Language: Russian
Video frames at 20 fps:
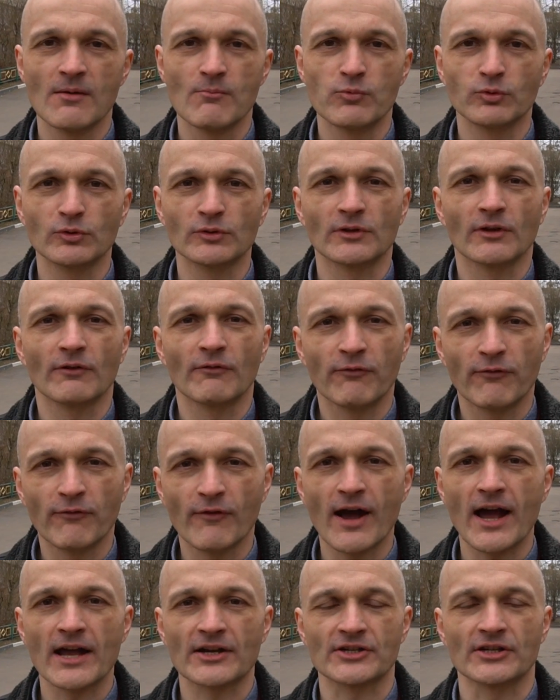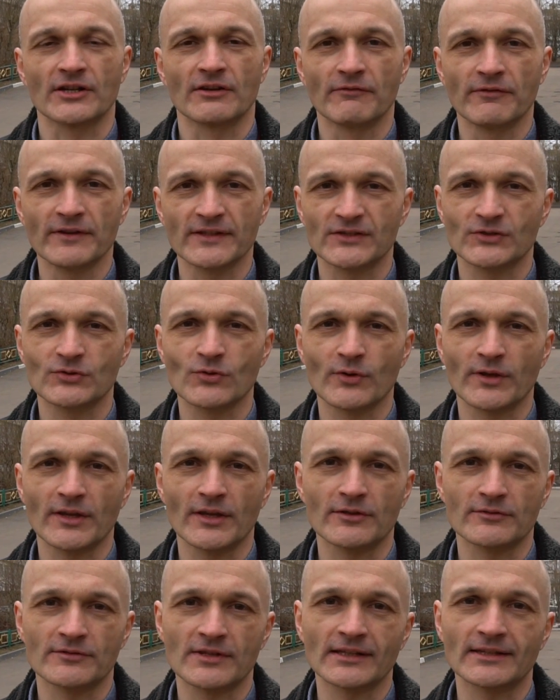будут ваши
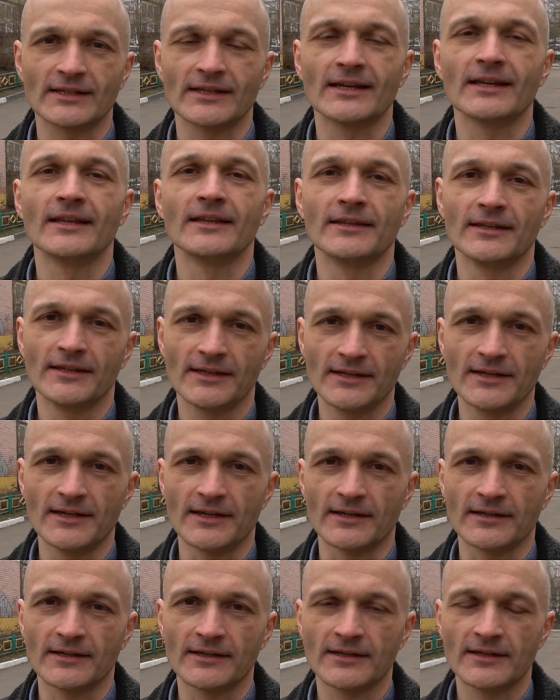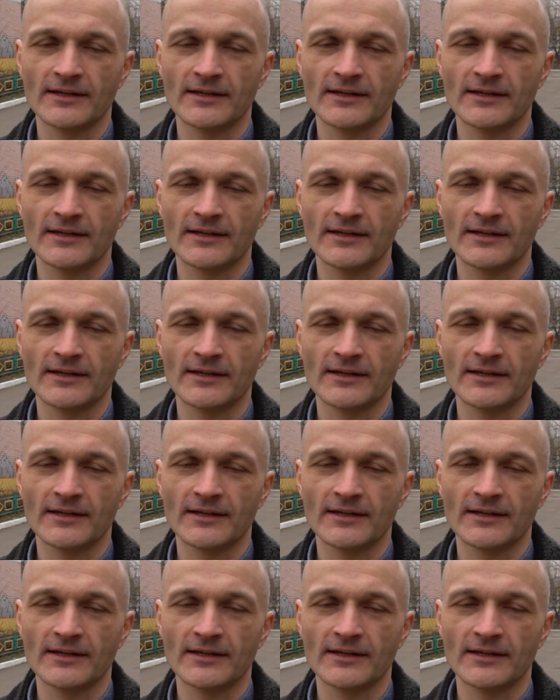высокие результаты на ЕГЭ.